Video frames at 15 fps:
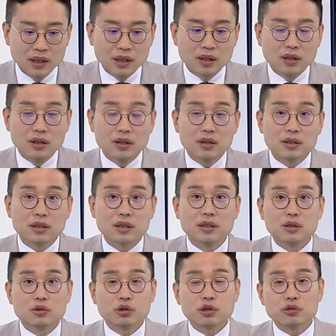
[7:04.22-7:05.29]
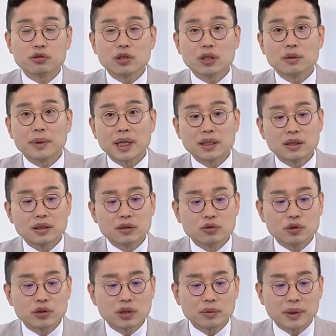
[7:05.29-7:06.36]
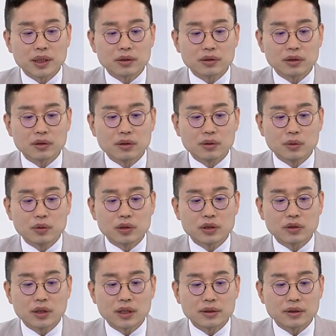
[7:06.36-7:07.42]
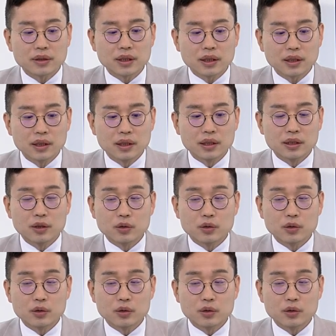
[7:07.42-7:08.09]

어, 그 주식 투자를 많이, 주식시장 많이 뛰어오시는 것 같은데 네.